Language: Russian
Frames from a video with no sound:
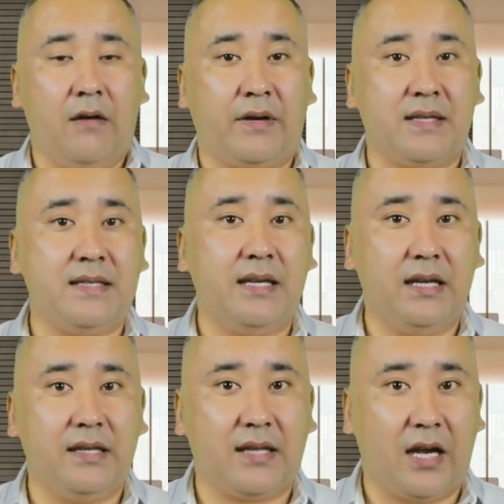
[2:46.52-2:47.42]
В
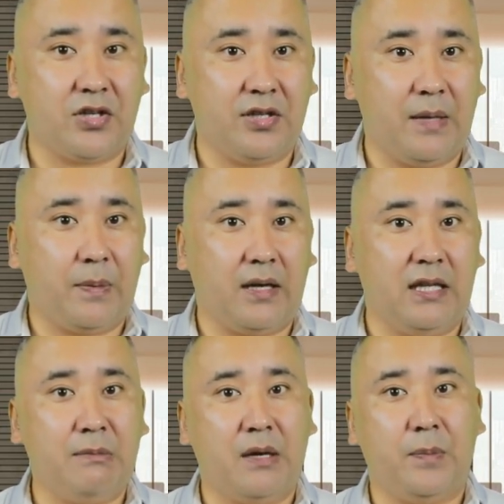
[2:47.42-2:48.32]
разделе также
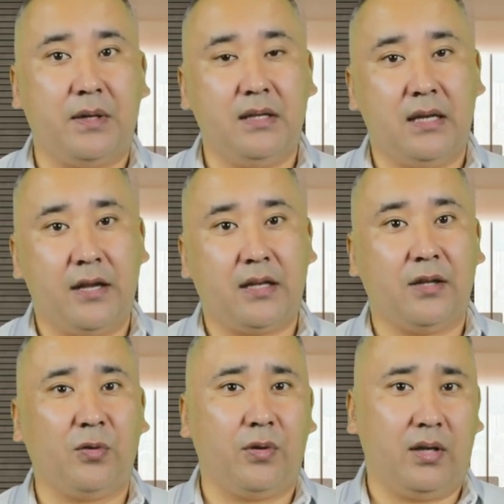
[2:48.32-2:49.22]
необходимо определять
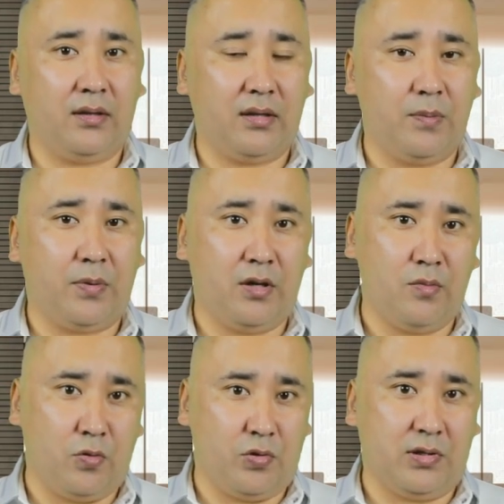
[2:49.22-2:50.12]
конкурентное
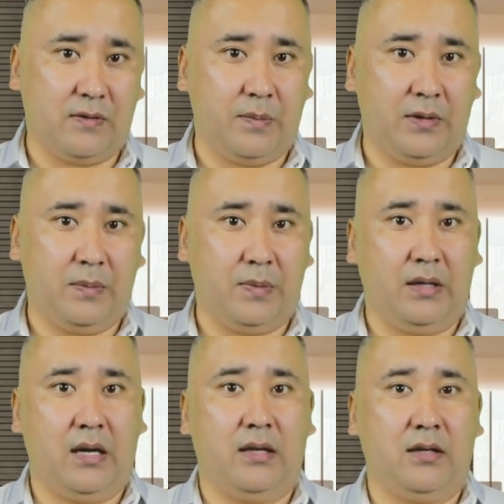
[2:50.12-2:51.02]
преимущество
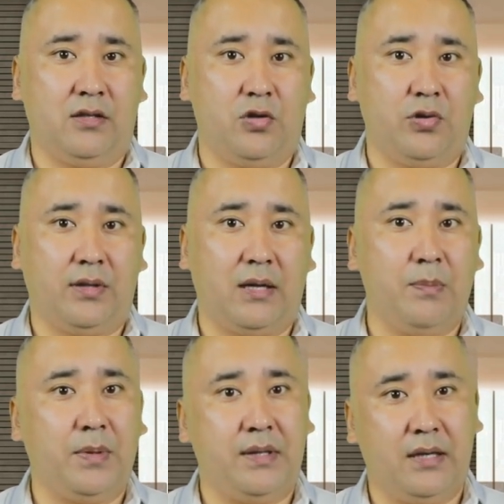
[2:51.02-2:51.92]
предприятия за счет
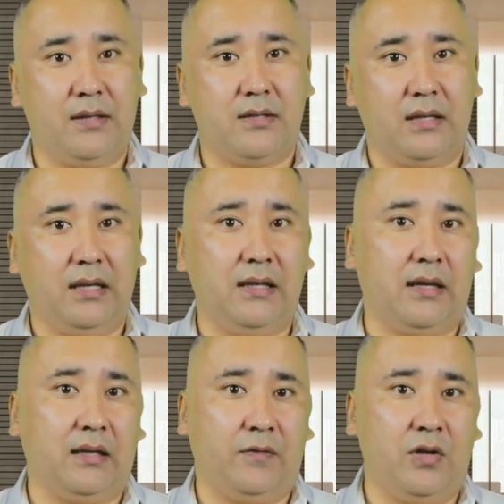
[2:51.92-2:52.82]
компетенций и
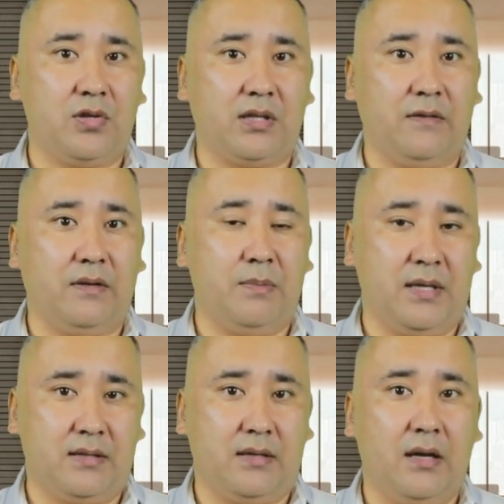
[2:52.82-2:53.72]
географического
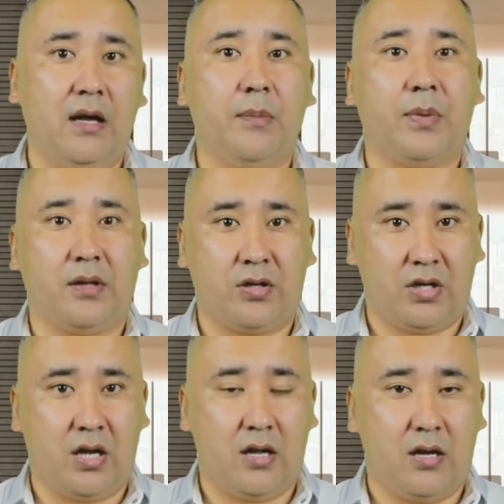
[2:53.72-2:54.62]

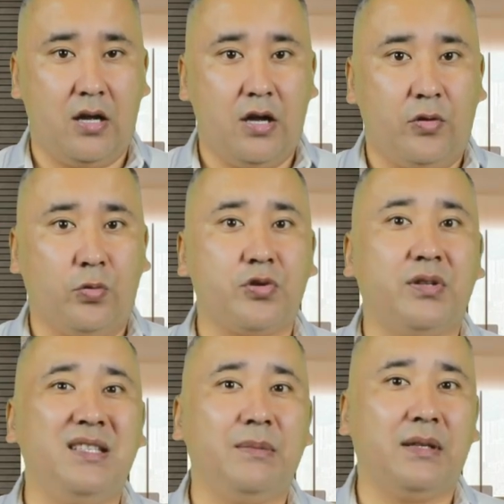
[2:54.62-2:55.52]
местоположения.
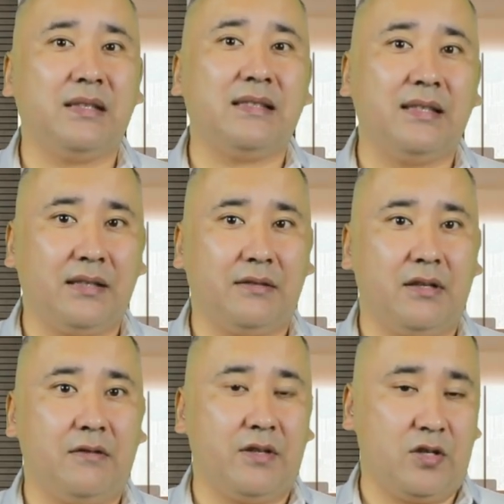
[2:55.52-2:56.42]
Нужно
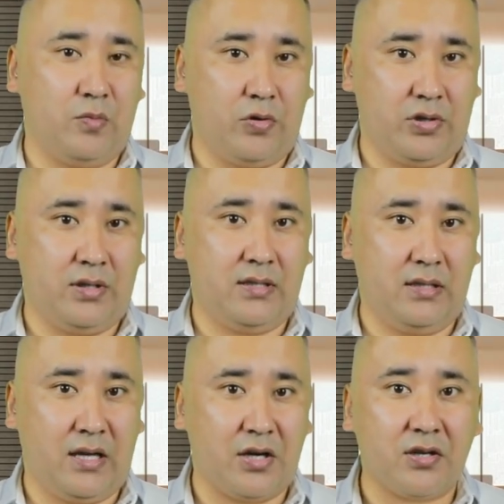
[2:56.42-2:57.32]
демонстрировать
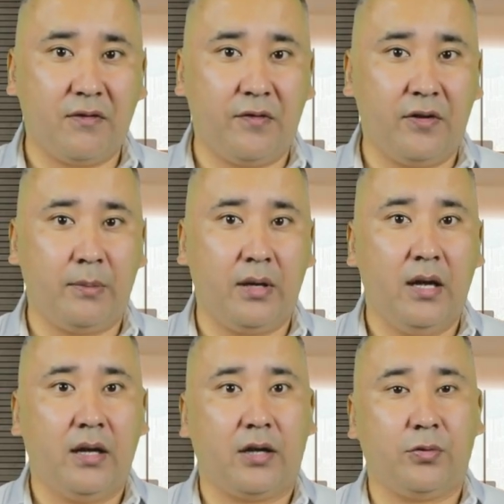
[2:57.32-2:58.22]
возможности нашей фирмы,
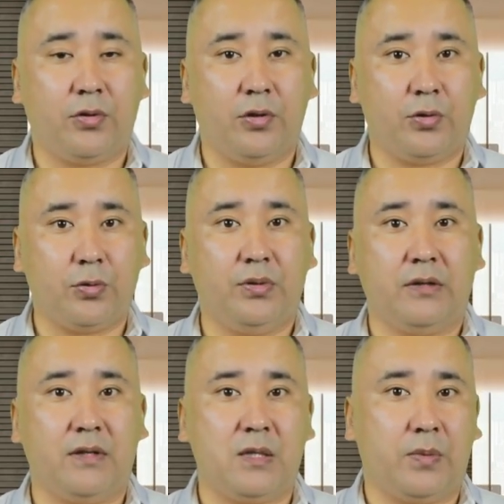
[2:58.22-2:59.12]
которые
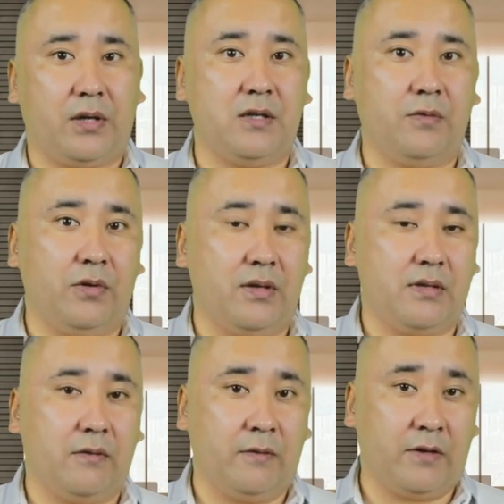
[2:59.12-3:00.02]
трудно
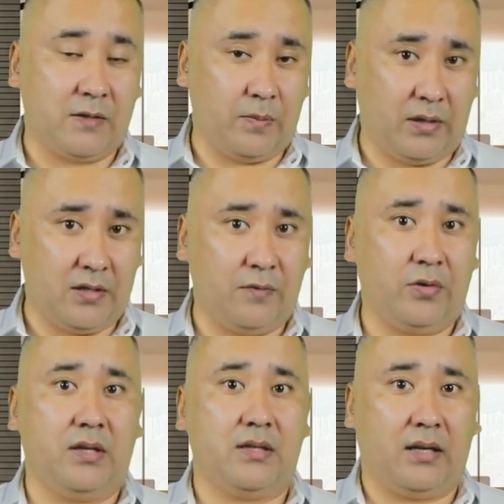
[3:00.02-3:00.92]

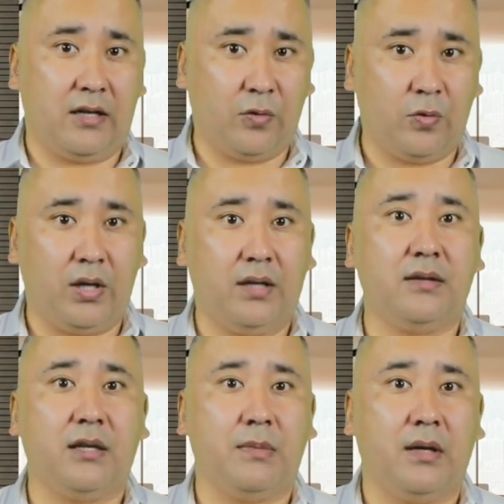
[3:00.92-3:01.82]
воспроизводятся
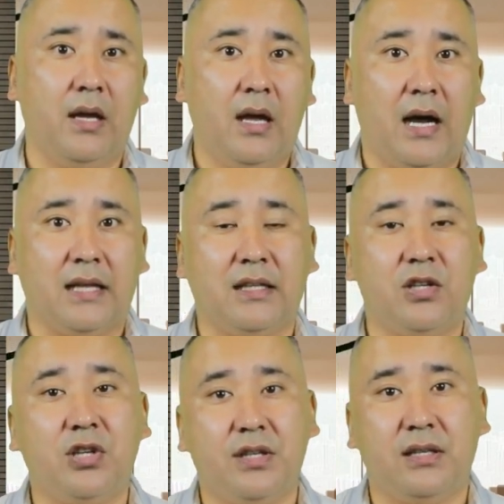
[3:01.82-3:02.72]
конкурентами,
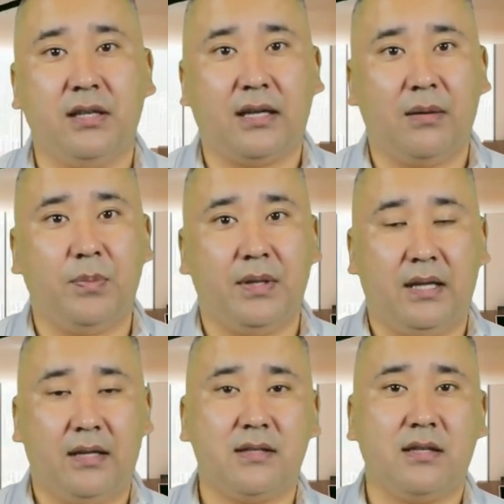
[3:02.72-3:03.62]
отличительные
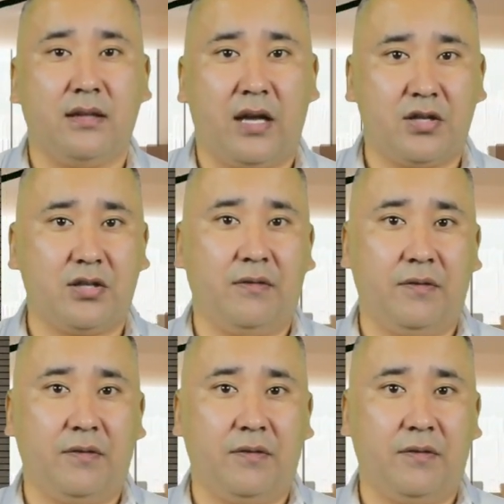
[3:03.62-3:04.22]
компетенции нашей